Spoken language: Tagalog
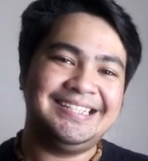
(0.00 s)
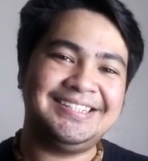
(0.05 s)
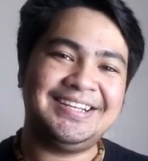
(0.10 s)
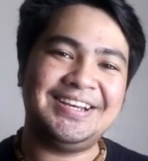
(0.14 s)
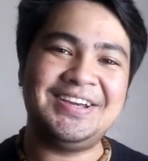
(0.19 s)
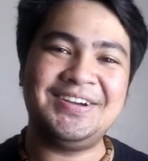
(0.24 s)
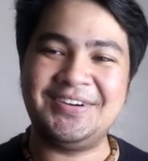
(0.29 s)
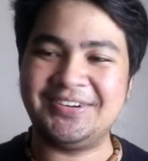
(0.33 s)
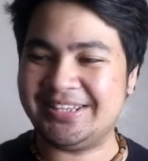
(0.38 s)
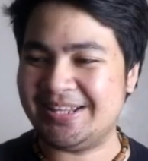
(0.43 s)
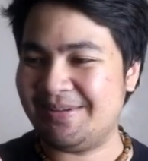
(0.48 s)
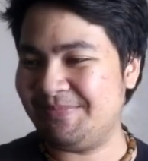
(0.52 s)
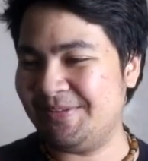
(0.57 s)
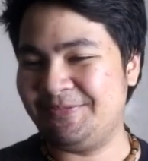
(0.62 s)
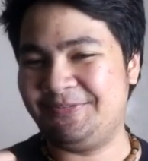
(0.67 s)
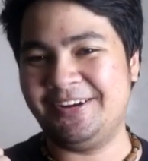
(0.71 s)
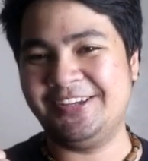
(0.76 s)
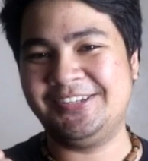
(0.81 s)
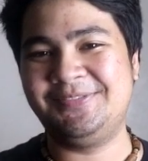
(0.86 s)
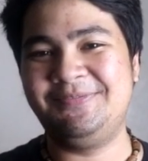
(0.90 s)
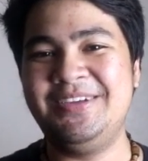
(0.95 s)
just click or tap
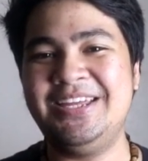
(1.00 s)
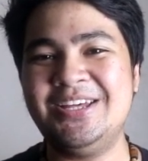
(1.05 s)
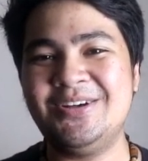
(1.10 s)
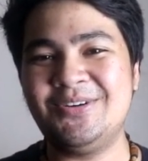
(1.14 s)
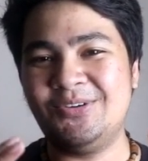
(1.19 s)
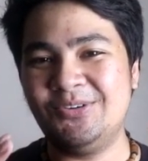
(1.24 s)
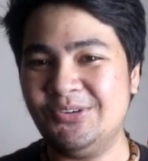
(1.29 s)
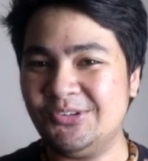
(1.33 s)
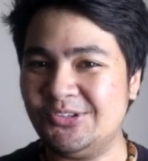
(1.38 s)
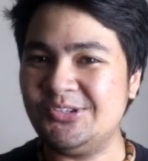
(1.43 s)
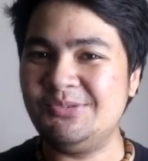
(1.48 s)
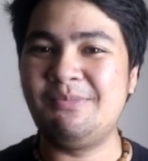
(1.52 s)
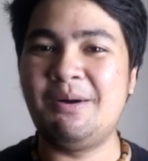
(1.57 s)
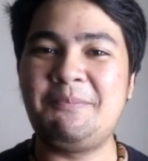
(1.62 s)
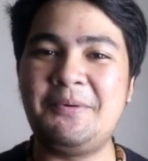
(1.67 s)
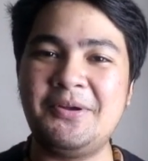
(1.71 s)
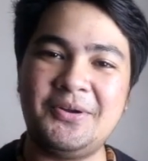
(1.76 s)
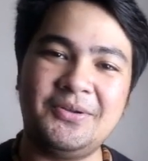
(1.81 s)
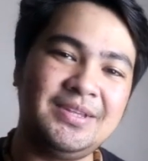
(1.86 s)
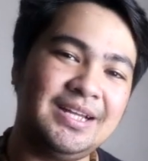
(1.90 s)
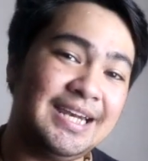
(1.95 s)
the first video kung gusto nyo
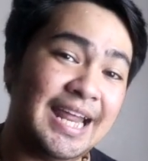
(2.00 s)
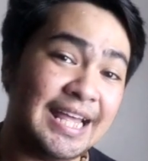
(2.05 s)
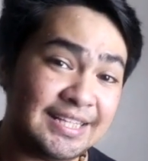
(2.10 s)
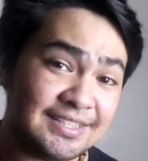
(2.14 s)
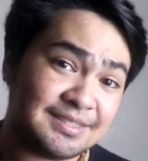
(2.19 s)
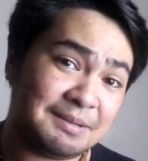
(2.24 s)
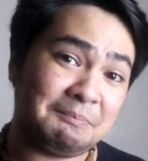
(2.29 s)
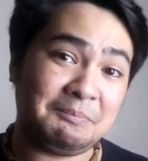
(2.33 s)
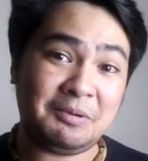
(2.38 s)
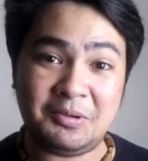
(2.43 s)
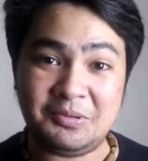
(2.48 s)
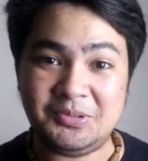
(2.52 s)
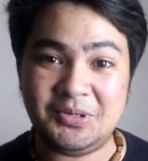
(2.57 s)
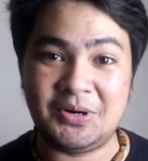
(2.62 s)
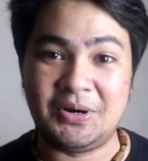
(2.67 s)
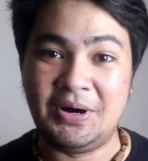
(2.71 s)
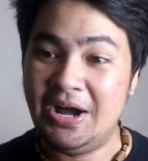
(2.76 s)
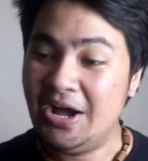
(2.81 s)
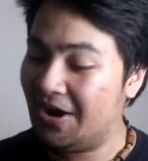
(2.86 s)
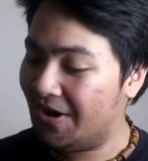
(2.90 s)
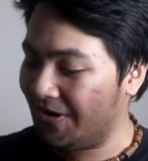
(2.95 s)
mapanood ng latest upload
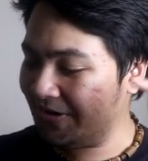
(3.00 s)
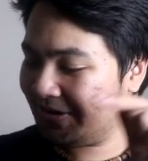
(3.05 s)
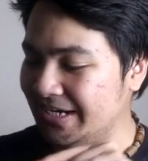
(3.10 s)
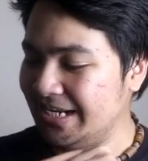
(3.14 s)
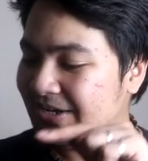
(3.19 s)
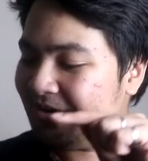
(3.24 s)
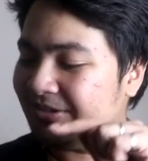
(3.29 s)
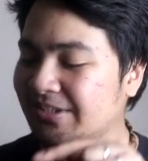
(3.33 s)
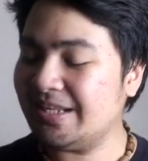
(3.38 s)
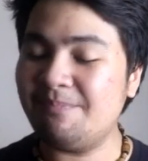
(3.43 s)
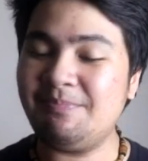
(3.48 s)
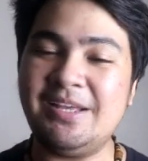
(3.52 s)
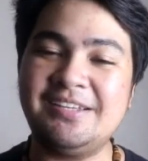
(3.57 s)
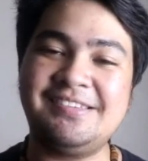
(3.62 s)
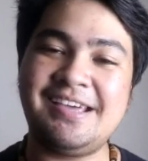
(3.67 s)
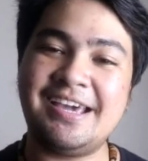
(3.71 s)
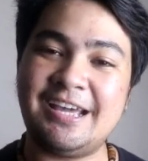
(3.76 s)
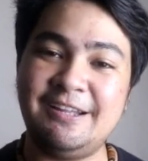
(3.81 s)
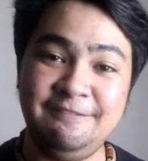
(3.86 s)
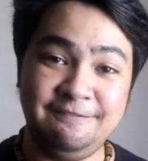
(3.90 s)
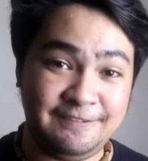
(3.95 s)
ko or click or tap the
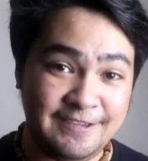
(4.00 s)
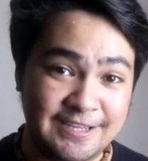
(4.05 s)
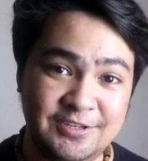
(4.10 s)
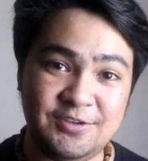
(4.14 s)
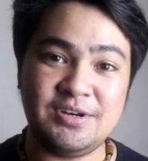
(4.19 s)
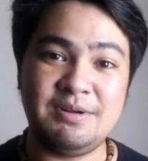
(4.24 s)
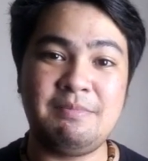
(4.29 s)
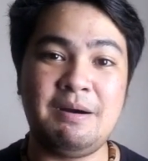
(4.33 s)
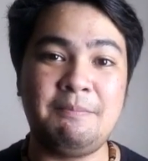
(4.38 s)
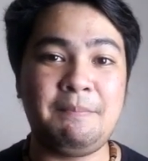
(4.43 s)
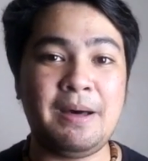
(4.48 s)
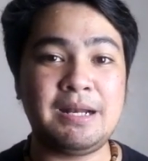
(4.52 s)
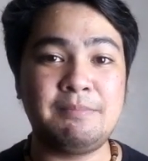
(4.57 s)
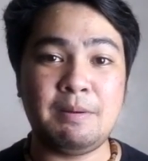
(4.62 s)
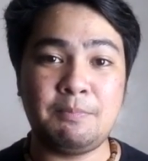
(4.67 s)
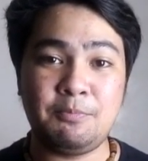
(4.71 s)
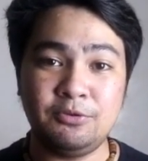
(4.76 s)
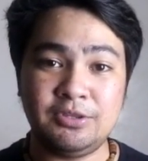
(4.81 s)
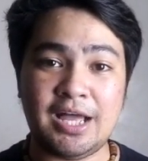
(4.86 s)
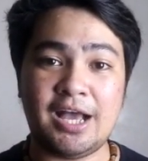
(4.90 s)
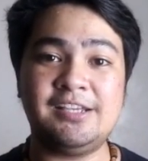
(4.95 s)
second video naman para
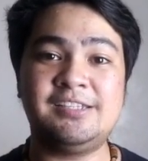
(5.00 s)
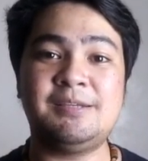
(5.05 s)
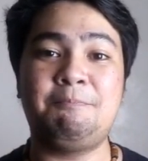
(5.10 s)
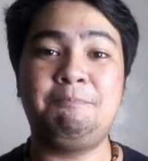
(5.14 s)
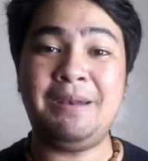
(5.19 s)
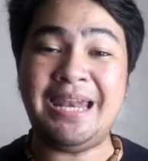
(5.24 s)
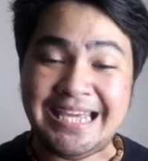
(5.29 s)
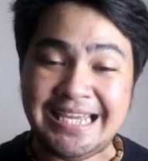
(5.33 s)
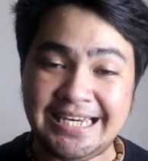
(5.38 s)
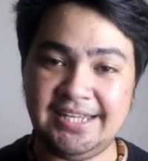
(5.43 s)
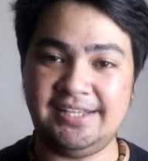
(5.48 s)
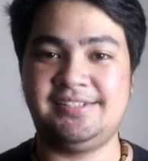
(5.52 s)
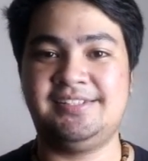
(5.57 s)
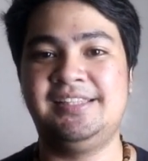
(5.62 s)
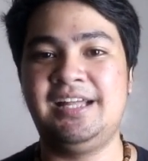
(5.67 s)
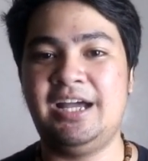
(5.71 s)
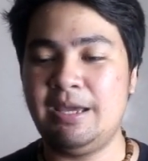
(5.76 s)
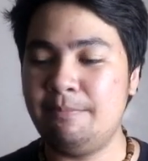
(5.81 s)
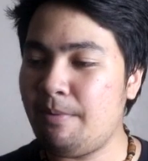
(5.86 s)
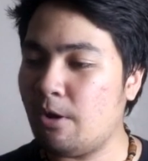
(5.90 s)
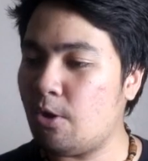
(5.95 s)
mapunta kayo sa playlist
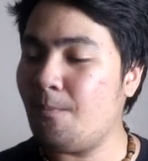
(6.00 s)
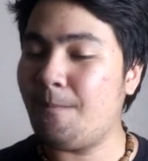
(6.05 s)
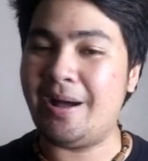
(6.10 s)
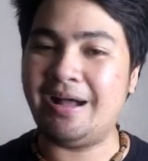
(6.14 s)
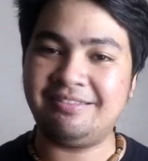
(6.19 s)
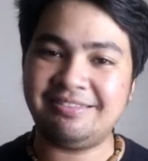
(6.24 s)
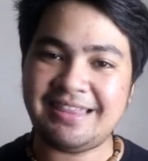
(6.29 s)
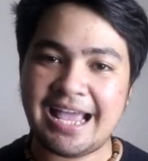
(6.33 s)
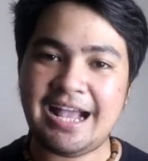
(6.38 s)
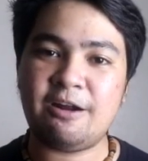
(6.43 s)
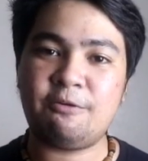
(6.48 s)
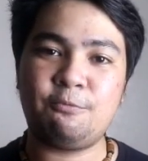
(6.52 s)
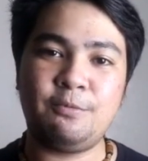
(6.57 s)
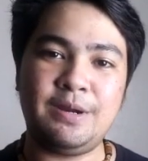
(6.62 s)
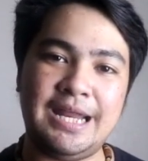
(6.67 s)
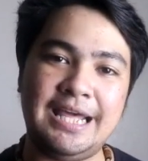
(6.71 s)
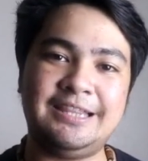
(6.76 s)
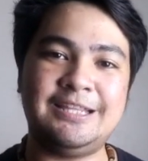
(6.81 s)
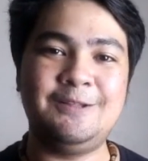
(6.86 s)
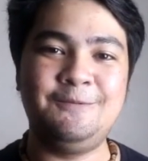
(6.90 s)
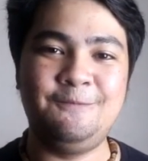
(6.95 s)
ng iba ko pang tech
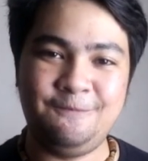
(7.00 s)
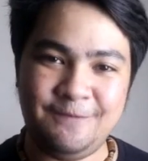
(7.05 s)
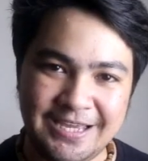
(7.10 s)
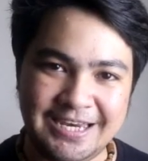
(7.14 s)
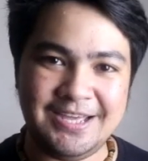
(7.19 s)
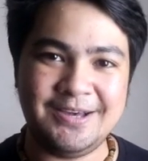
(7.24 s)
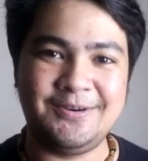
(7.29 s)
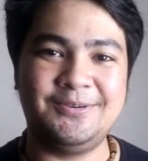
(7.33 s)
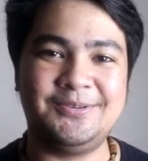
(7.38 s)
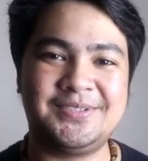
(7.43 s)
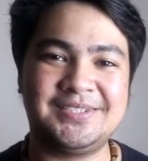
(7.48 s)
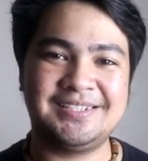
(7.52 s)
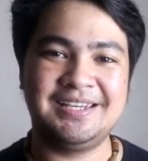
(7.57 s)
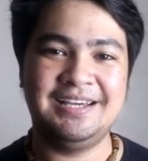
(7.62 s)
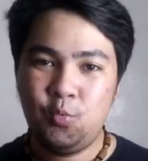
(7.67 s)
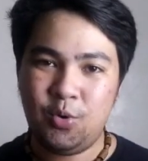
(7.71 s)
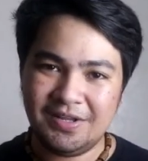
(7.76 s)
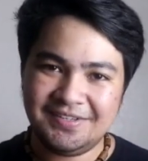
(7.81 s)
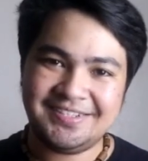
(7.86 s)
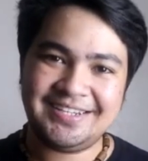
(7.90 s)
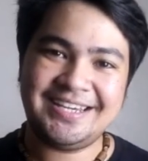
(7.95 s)
related videos.
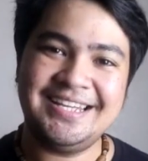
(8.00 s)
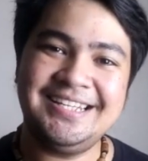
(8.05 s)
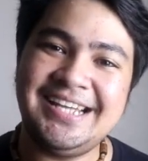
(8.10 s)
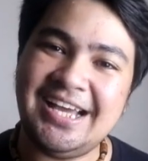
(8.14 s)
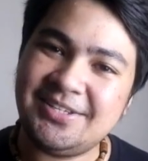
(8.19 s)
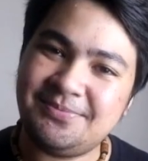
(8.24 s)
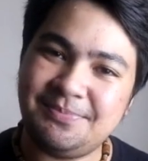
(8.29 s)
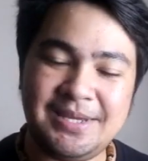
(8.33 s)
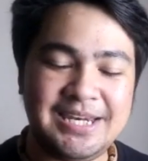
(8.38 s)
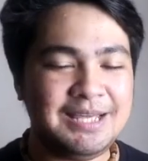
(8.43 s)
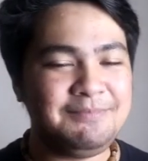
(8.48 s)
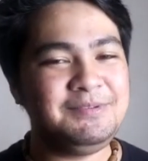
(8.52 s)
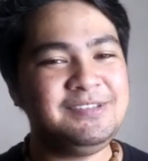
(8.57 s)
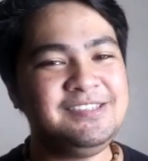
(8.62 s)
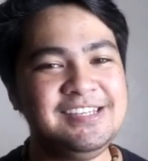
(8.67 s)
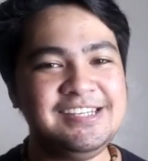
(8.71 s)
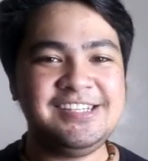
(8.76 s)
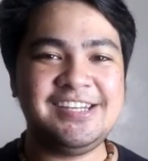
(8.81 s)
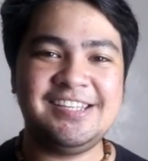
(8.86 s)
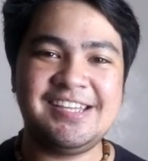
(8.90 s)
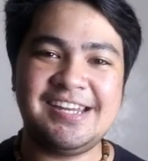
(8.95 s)
Once again guys, my name is
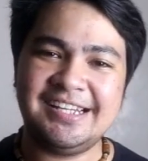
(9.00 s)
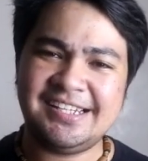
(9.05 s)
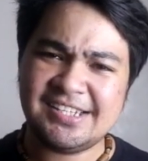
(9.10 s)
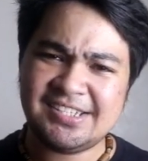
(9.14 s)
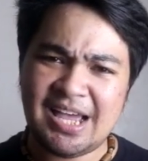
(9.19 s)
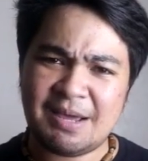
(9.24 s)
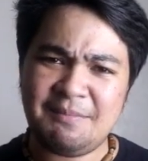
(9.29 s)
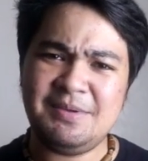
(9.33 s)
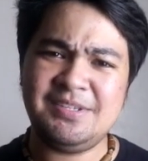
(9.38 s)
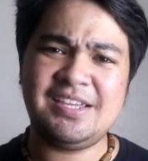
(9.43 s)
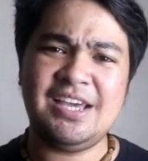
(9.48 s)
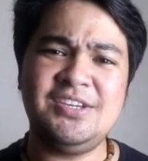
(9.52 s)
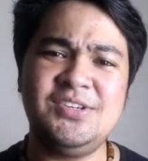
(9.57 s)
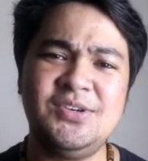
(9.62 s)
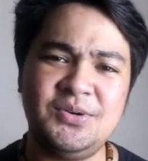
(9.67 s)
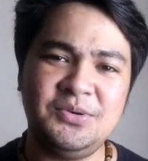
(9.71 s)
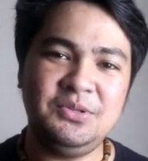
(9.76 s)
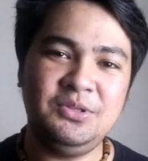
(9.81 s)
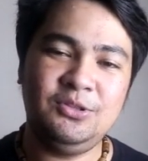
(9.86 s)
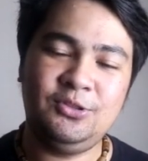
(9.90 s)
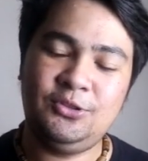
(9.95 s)
CJ na nagsasabi sa
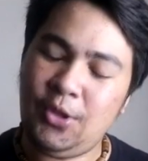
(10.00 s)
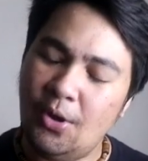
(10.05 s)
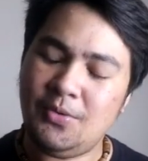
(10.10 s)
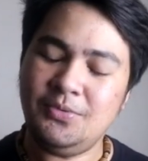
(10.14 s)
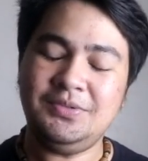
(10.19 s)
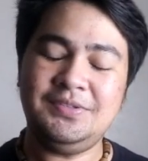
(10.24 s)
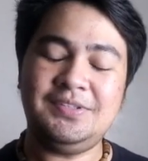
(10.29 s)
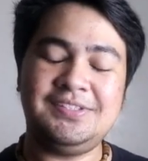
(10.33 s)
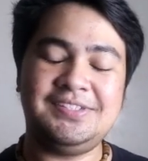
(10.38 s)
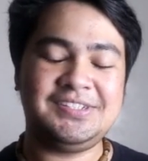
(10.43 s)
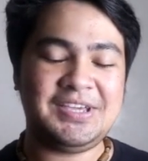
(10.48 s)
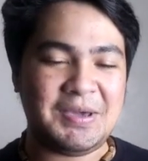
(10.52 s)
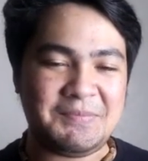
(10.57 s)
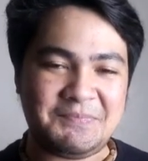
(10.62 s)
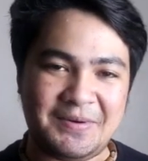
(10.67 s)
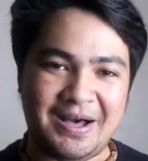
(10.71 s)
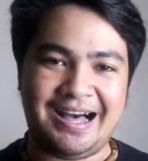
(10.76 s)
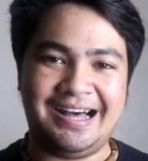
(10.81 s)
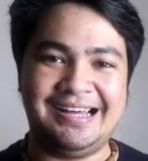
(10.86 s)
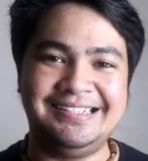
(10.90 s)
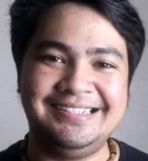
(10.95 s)
inyong don't
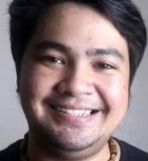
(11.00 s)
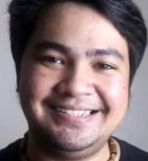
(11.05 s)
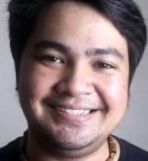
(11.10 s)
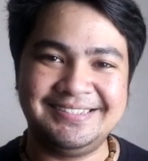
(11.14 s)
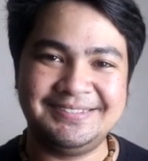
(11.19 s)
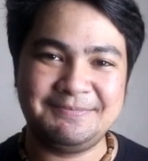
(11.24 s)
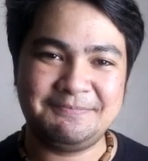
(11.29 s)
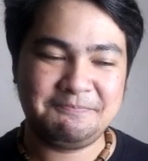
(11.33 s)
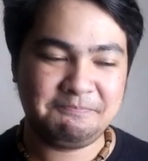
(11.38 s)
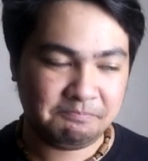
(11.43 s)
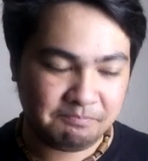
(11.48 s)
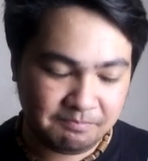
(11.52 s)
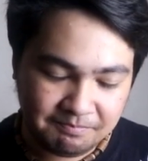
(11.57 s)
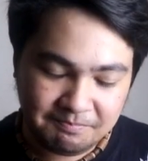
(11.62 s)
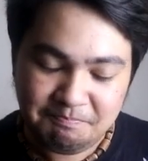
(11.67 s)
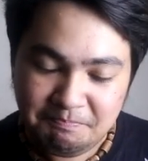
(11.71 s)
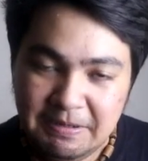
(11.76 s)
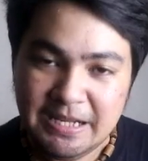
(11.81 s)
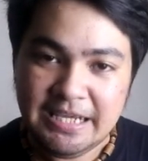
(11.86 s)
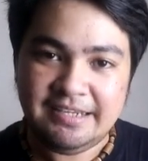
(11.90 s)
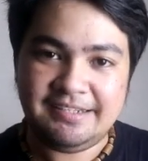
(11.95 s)
skip ads.
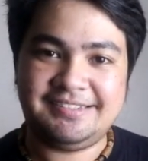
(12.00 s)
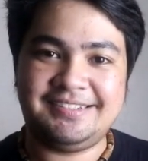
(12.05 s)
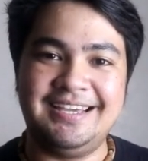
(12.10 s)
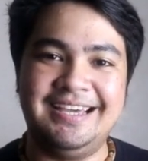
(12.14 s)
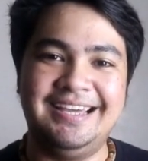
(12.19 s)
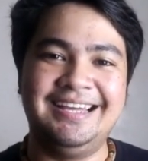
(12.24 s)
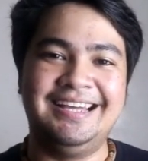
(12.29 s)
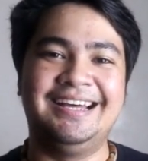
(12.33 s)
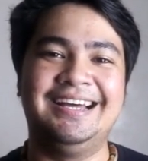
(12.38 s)
Please.